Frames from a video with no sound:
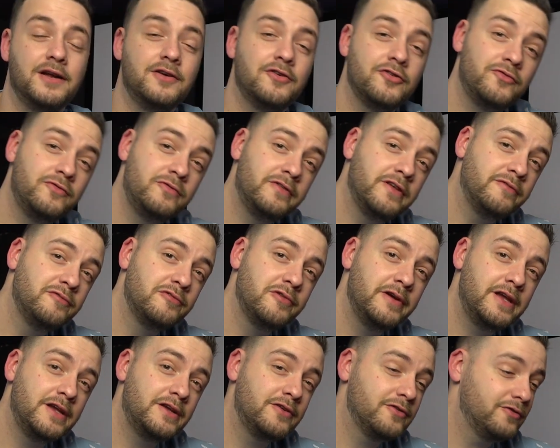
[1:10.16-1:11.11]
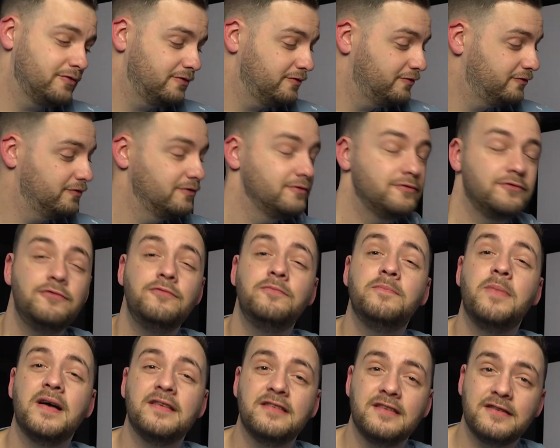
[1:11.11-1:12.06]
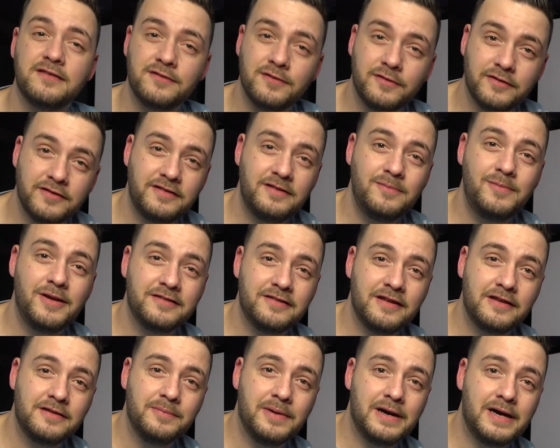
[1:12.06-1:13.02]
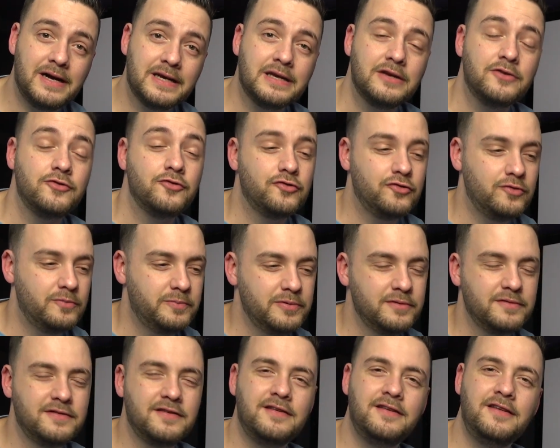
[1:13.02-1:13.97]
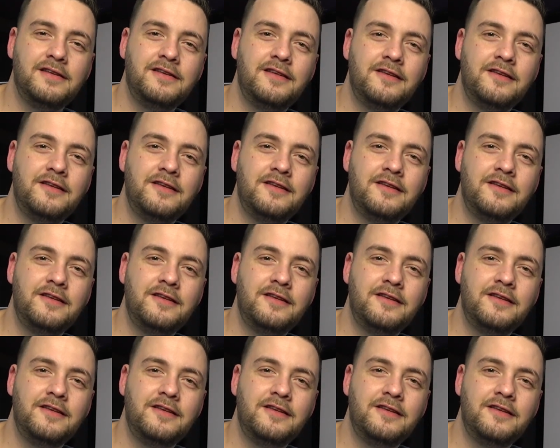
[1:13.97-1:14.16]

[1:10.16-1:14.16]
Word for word: Alors je vous avouerai que je ne suis pas insensible à cette marque. Je possédais